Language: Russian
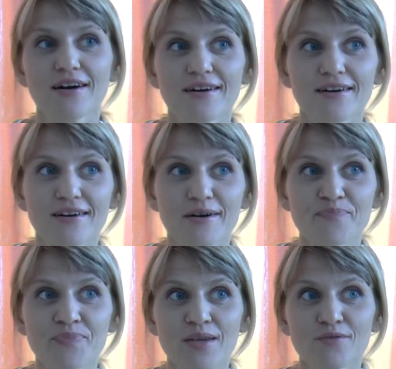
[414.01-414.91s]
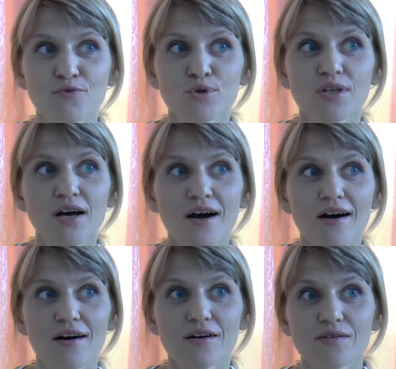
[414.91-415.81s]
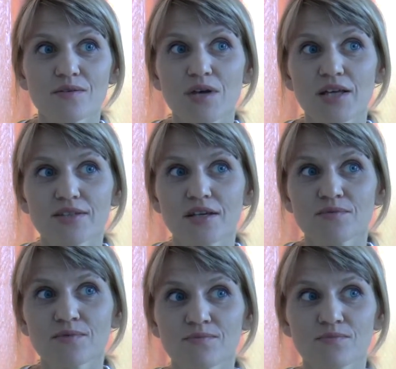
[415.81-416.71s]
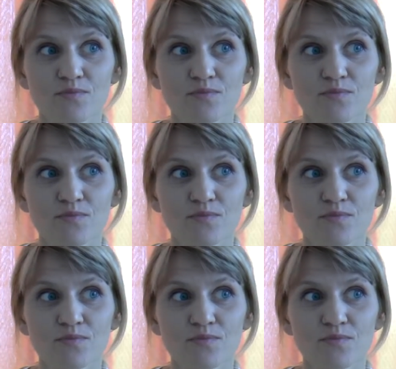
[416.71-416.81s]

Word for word: а, вот, э, это